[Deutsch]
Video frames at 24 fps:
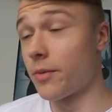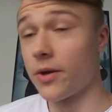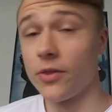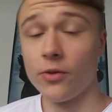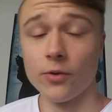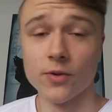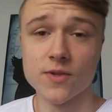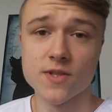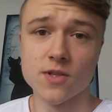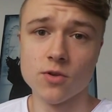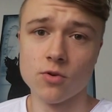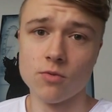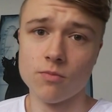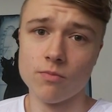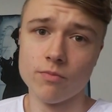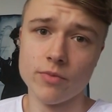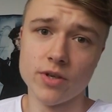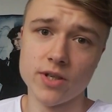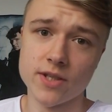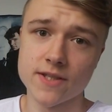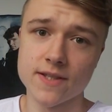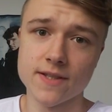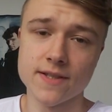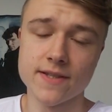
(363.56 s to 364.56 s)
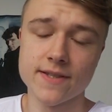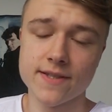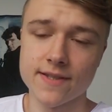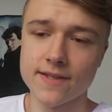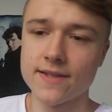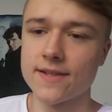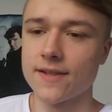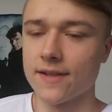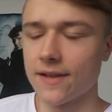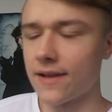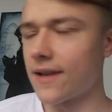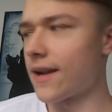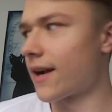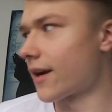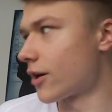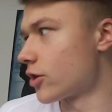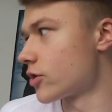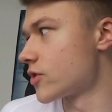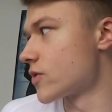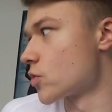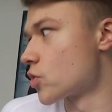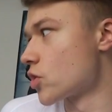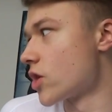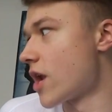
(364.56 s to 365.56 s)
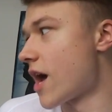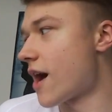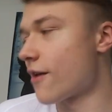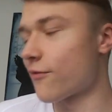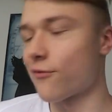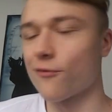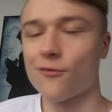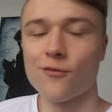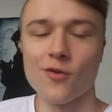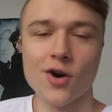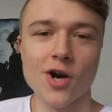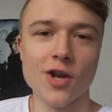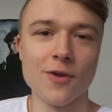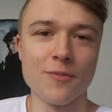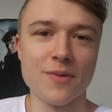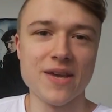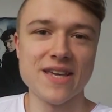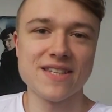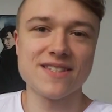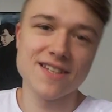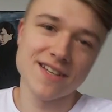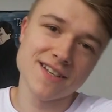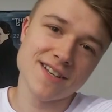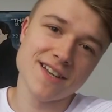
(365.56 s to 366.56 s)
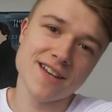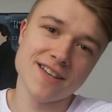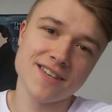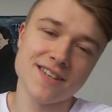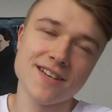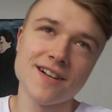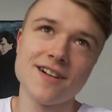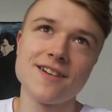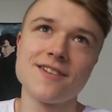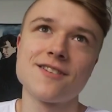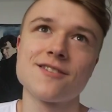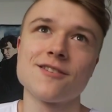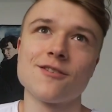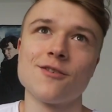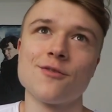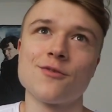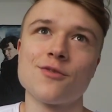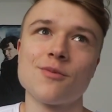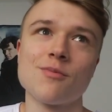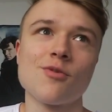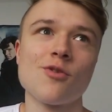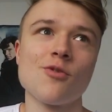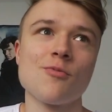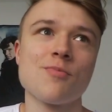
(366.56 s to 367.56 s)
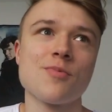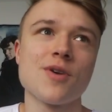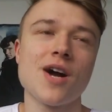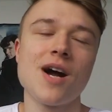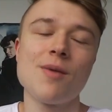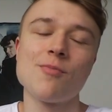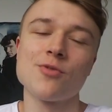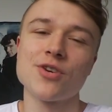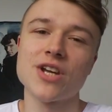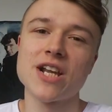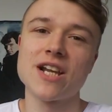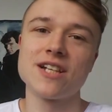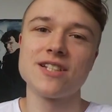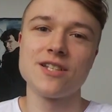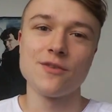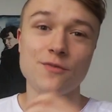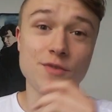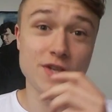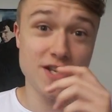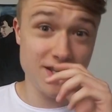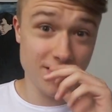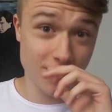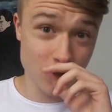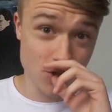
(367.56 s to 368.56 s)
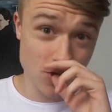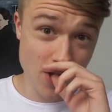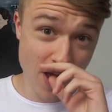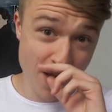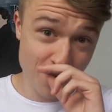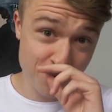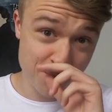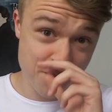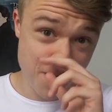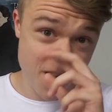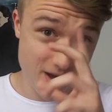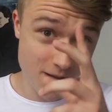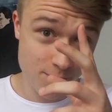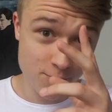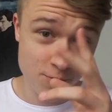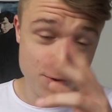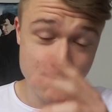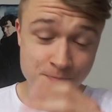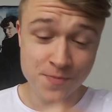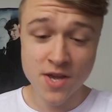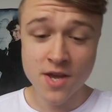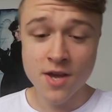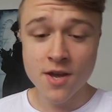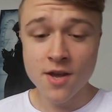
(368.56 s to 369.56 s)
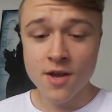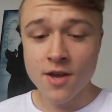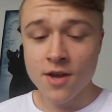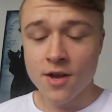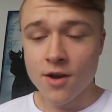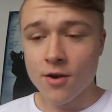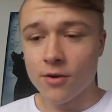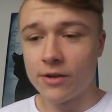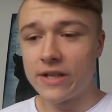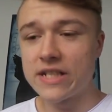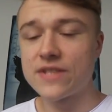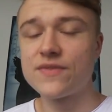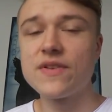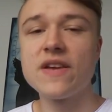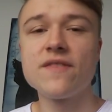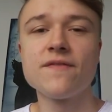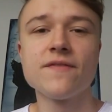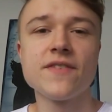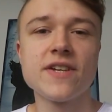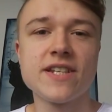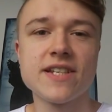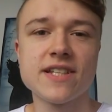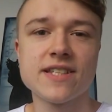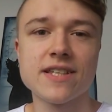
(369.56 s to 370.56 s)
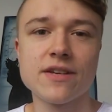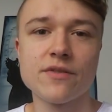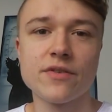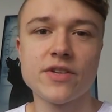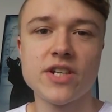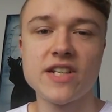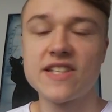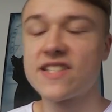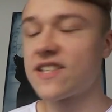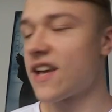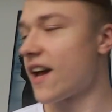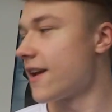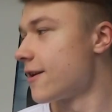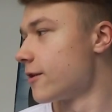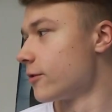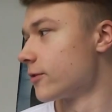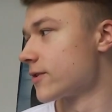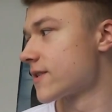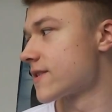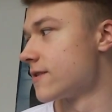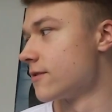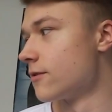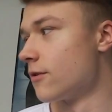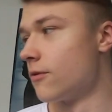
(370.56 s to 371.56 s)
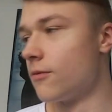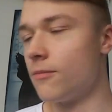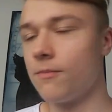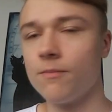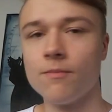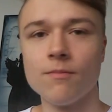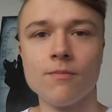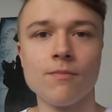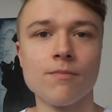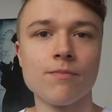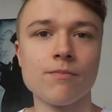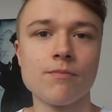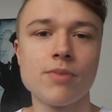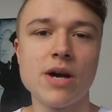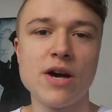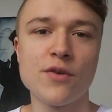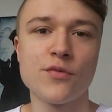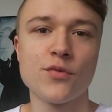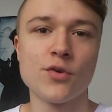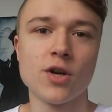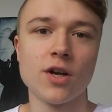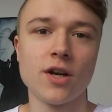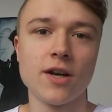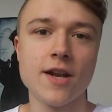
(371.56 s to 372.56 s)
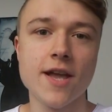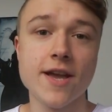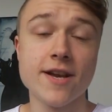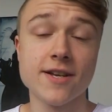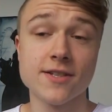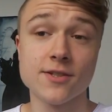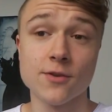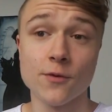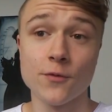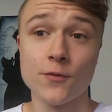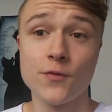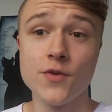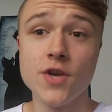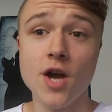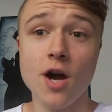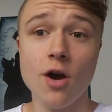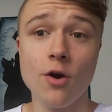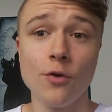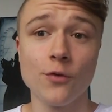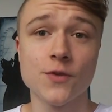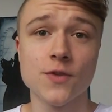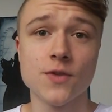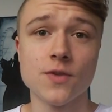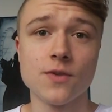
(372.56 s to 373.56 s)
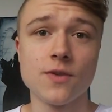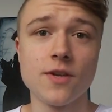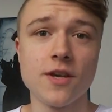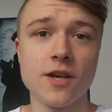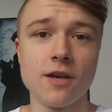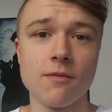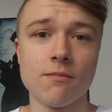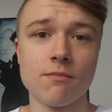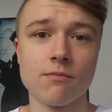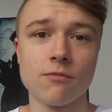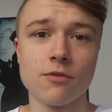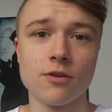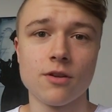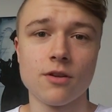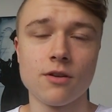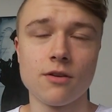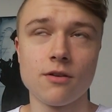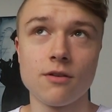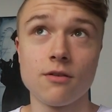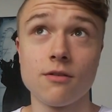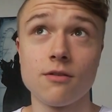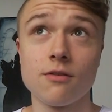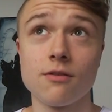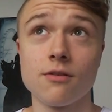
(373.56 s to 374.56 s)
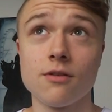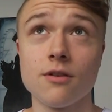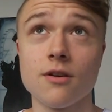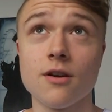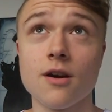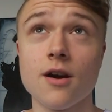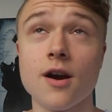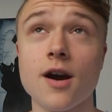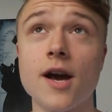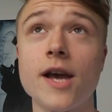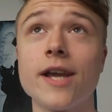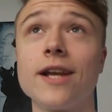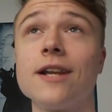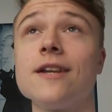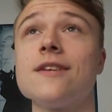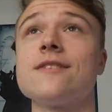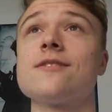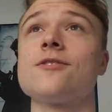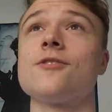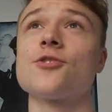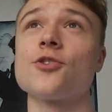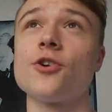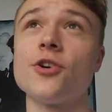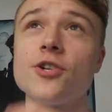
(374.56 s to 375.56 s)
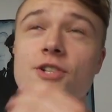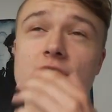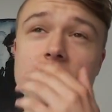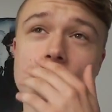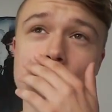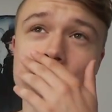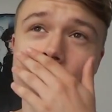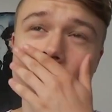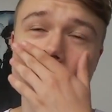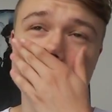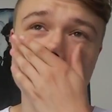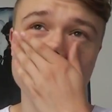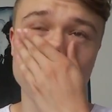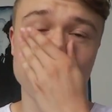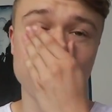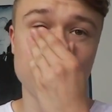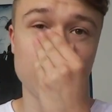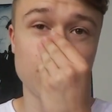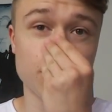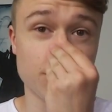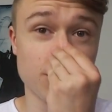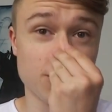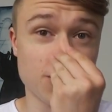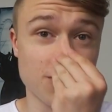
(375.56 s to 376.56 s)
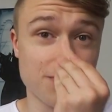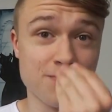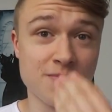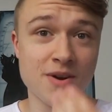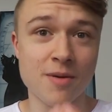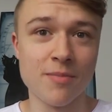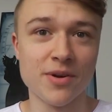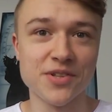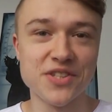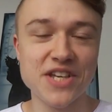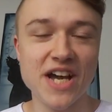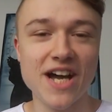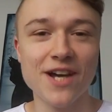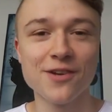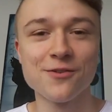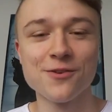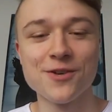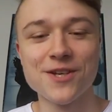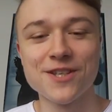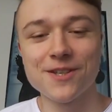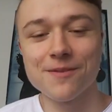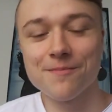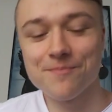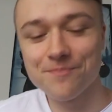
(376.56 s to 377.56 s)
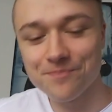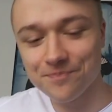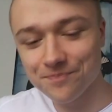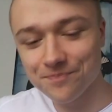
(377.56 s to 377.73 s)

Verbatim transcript: immer nutze, um mindestens lange zu schlafen. Vor allem gestern, da ich halt äh, vom Club kam und relativ wenig geschlafen habe. Und deswegen werde ich jetzt einfach die Zeit nutzen, um ein paar Folgen Layers of 4 aufzunehmen. Denn ja, eigentlich sollte heute die MK8-Folge kommen, aber dadurch